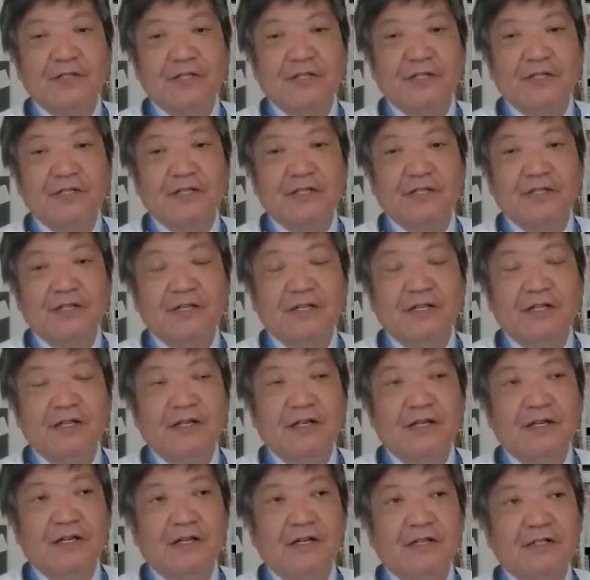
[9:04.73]
ね。
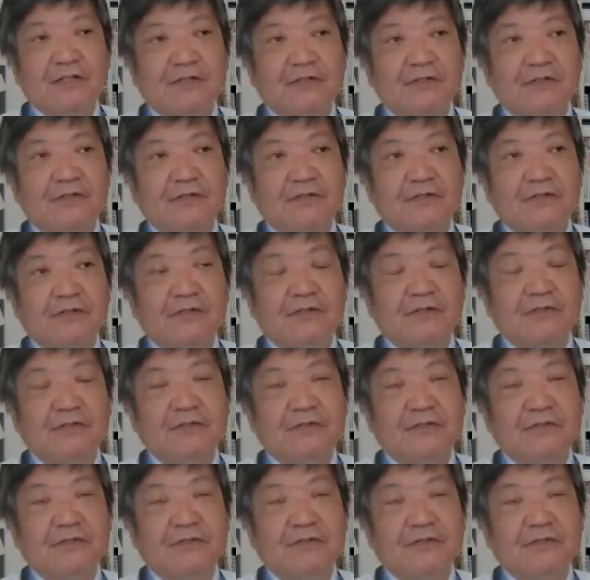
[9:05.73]
あの